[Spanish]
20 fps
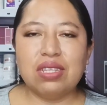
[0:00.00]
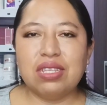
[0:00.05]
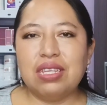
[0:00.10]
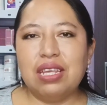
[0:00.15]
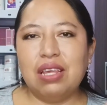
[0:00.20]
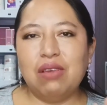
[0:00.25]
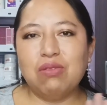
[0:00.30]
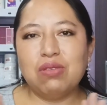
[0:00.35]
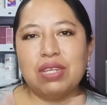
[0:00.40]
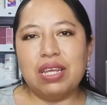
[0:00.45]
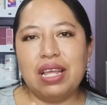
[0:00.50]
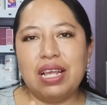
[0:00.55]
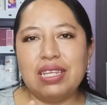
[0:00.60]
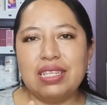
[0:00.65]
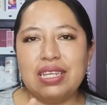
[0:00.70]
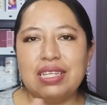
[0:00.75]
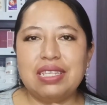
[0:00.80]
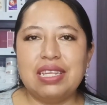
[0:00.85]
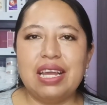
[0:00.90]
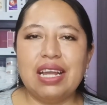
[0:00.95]
Si
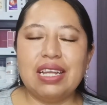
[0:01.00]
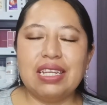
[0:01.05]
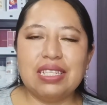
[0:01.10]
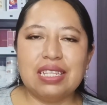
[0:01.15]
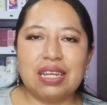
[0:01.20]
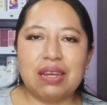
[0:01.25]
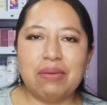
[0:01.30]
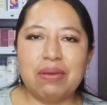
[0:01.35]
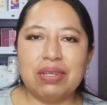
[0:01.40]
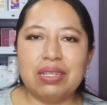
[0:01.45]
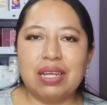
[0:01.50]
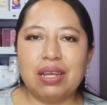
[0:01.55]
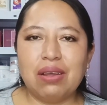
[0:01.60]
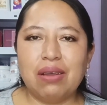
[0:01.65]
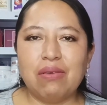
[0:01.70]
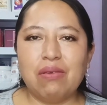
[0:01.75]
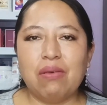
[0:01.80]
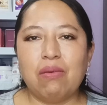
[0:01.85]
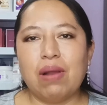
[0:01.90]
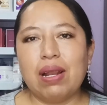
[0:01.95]
ustedes desean inscribirse
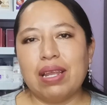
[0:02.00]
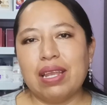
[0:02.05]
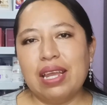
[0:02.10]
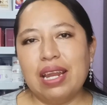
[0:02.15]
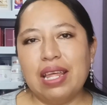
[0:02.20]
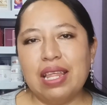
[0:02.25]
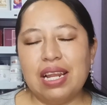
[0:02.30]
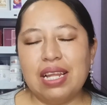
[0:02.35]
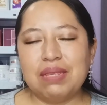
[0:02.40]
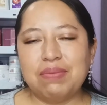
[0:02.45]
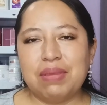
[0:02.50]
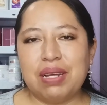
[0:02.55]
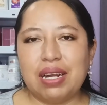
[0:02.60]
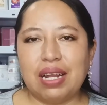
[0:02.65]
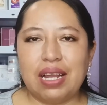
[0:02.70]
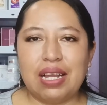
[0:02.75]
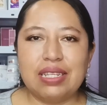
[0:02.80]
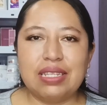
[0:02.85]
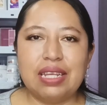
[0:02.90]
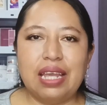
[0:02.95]
en cualquiera de las
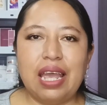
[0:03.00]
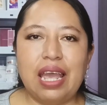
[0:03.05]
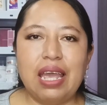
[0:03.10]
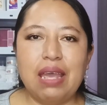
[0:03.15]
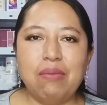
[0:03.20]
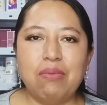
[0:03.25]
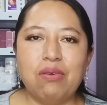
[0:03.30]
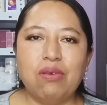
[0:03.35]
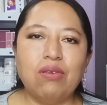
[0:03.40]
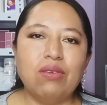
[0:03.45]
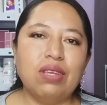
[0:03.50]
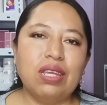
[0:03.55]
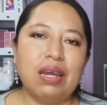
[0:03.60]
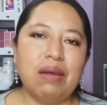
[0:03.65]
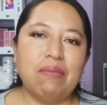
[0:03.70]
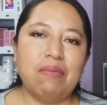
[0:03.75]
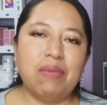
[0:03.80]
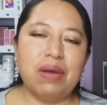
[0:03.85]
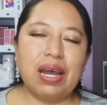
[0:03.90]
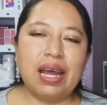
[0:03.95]
marcas, Avon,
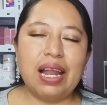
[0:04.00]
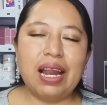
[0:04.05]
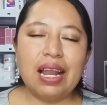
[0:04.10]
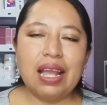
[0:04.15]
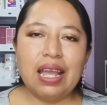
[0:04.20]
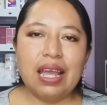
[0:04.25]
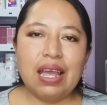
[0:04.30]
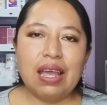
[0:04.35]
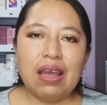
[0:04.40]
Jambal